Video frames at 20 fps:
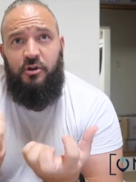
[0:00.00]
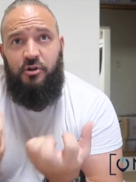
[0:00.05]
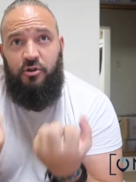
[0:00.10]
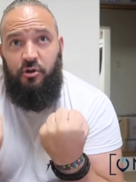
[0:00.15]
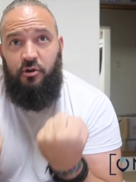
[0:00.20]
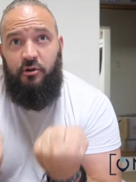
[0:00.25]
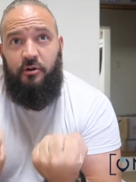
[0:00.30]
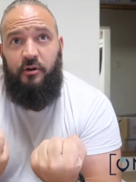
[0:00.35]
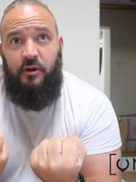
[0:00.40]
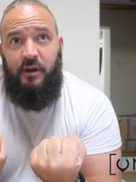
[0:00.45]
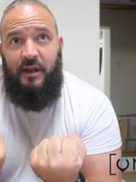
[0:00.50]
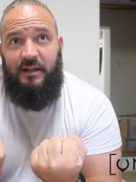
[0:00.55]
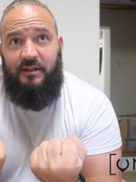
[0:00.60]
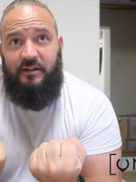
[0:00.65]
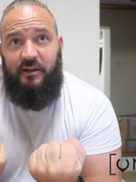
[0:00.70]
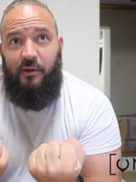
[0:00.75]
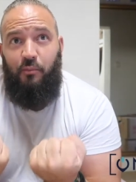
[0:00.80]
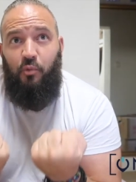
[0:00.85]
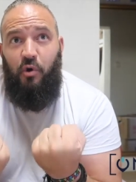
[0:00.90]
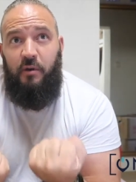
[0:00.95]
son
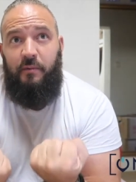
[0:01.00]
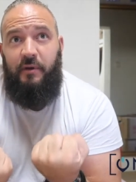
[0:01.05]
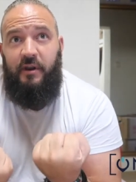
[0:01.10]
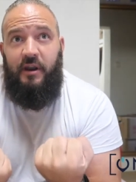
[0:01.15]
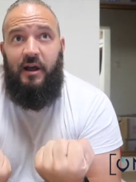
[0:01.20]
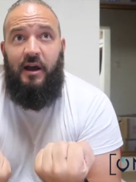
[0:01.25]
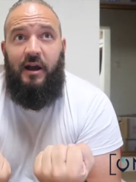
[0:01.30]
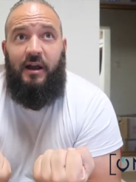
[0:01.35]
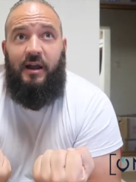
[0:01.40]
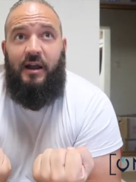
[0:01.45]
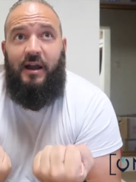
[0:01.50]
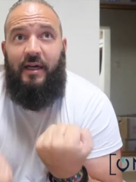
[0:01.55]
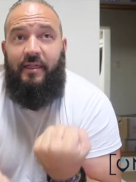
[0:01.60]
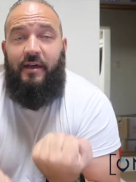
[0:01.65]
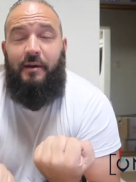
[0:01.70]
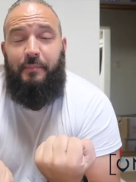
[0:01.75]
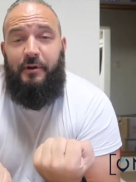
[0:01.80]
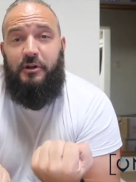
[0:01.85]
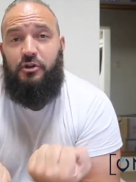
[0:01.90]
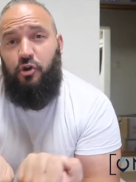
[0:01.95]
las que mueven a
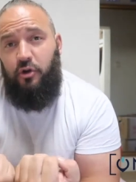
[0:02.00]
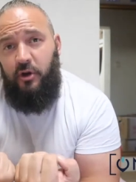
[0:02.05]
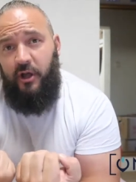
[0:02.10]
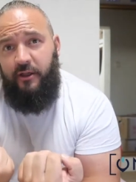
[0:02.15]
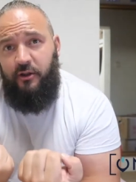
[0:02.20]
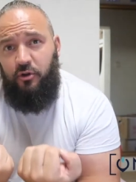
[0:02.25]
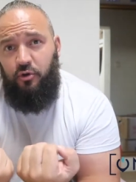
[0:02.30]
cada persona